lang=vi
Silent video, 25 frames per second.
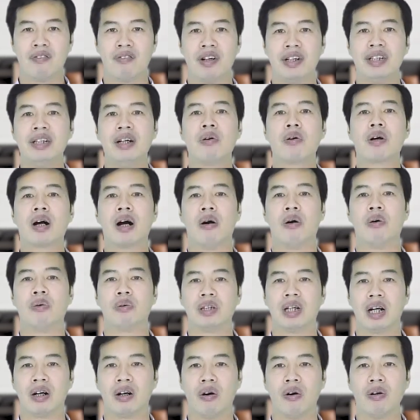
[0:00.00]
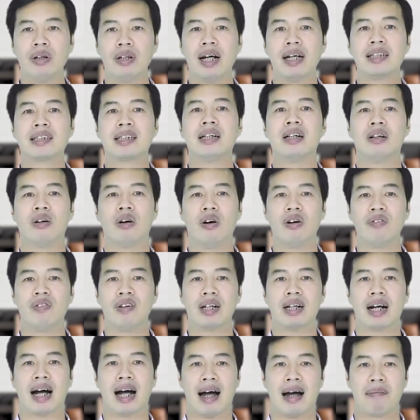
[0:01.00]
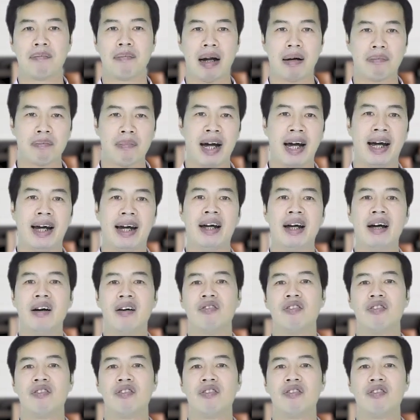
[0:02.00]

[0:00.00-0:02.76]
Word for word: và yêu cầu nhận lỗi hay xin lỗi với cả bạn bè